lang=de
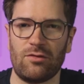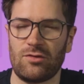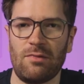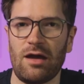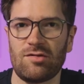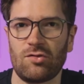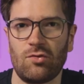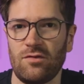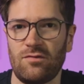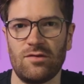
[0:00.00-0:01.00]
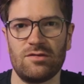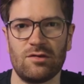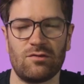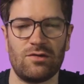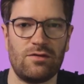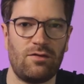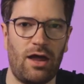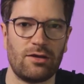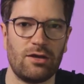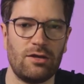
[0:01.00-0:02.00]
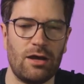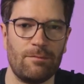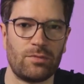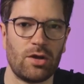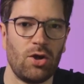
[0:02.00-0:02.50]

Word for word: Also die meisten Kunden finden das auf jeden Fall angenehm.